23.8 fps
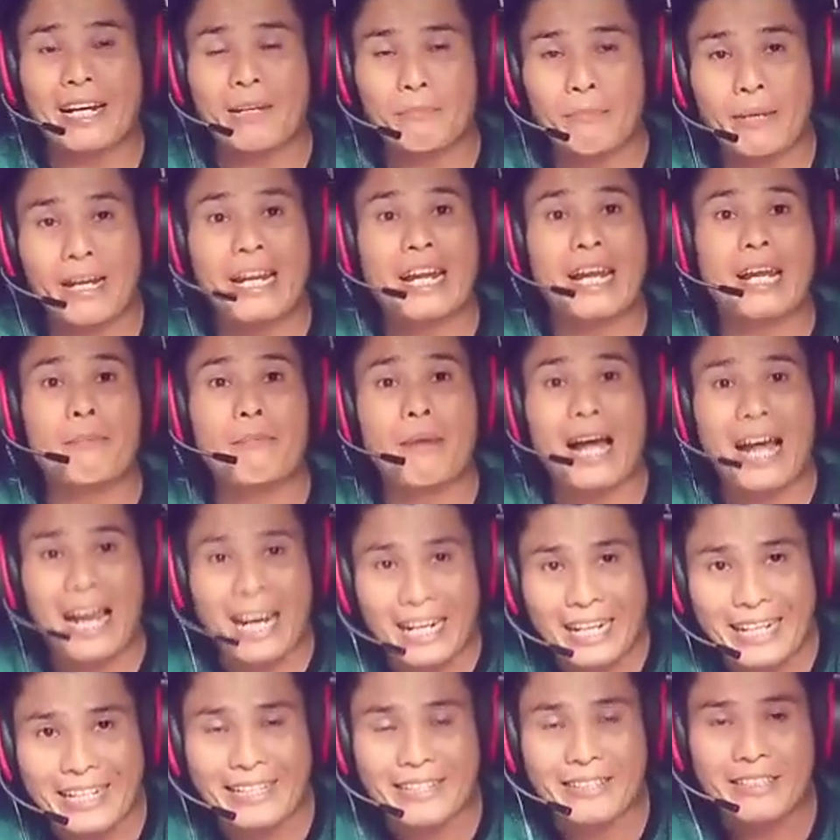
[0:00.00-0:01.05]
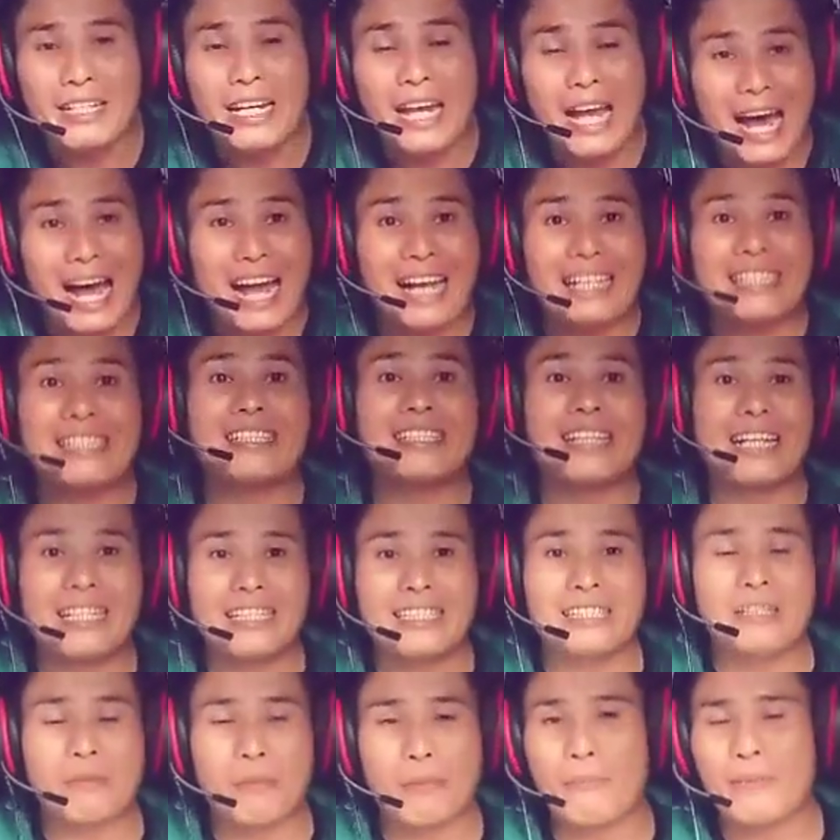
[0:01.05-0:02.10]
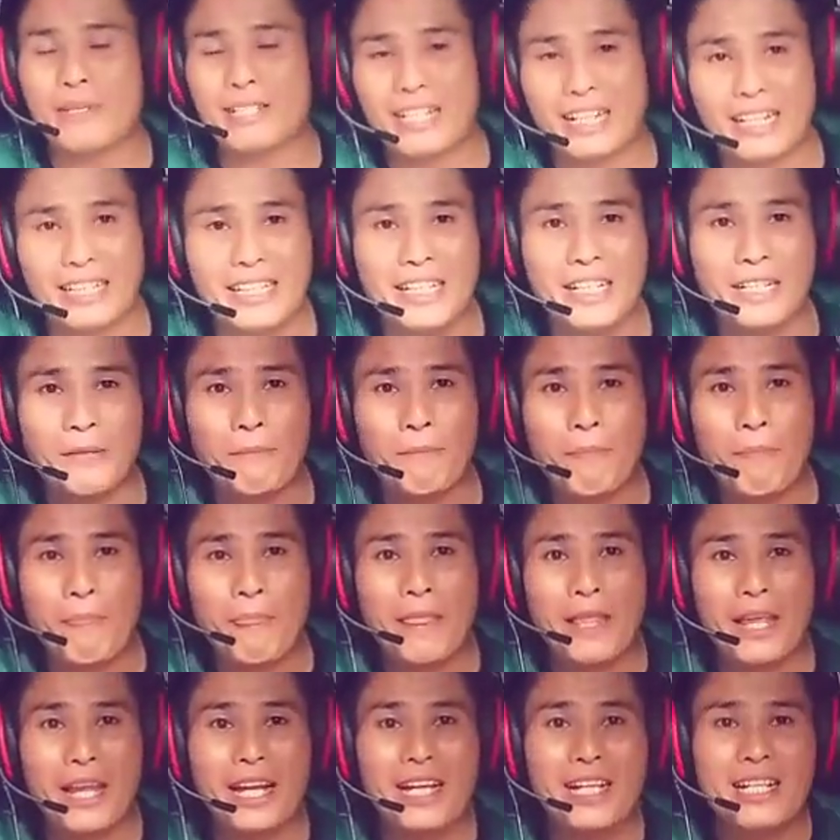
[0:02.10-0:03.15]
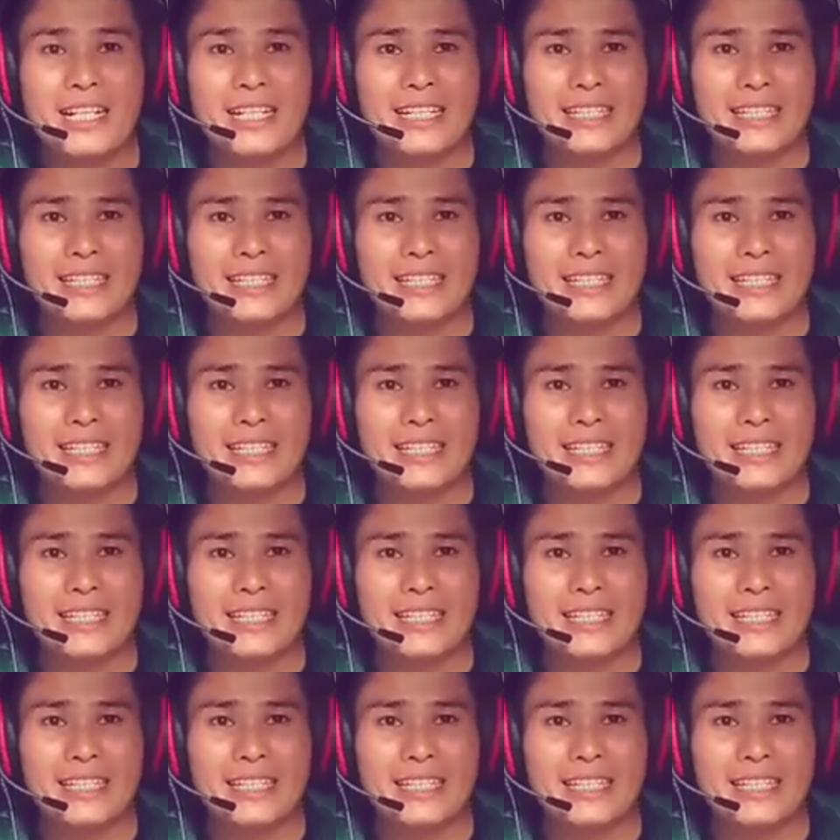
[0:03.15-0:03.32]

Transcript: Menechem Ali, Ali tadi teman-teman sekalian ya.